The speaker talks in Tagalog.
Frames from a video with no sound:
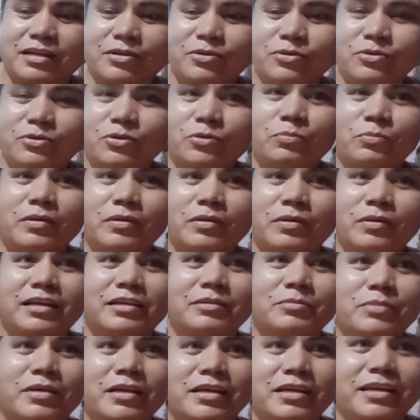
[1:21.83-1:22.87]
ng krudo
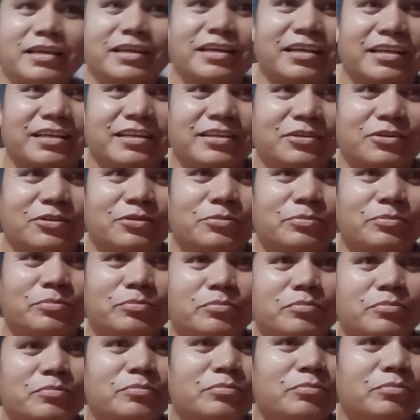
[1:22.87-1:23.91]
palang biyahe
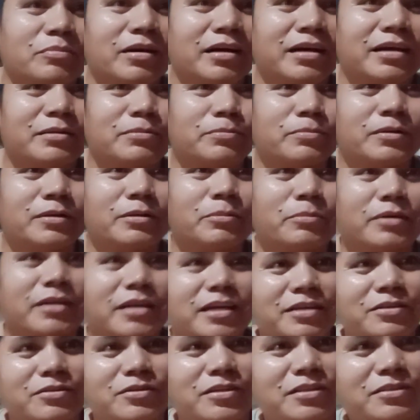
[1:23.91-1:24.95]
mahal pa
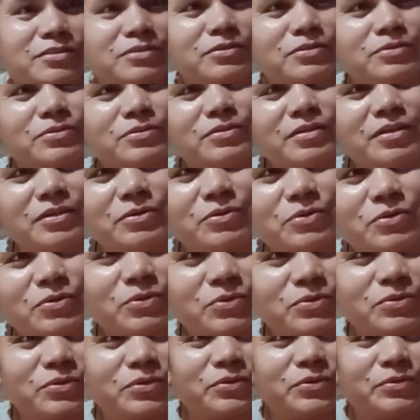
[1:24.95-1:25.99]
naman ngayon ng ano
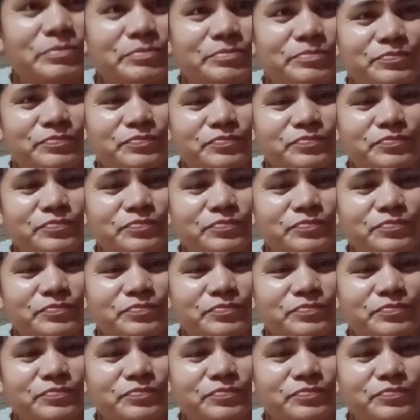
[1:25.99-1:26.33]
krudo